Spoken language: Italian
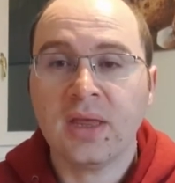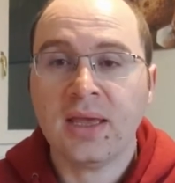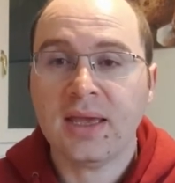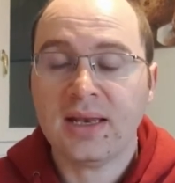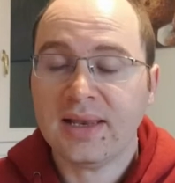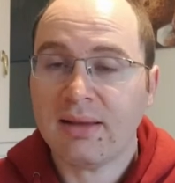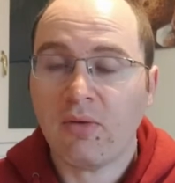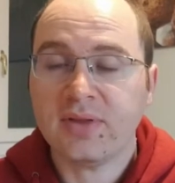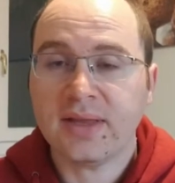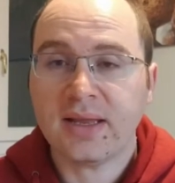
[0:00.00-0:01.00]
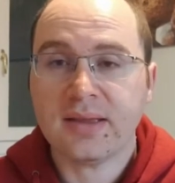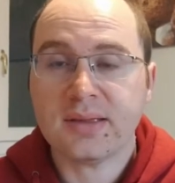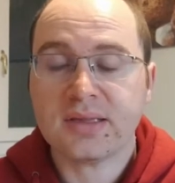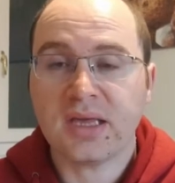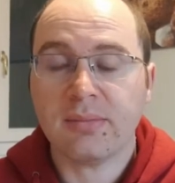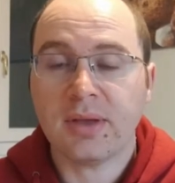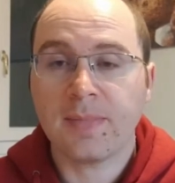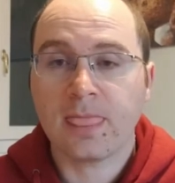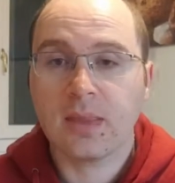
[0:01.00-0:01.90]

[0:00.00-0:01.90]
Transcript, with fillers: e le andiamo a vedere insieme.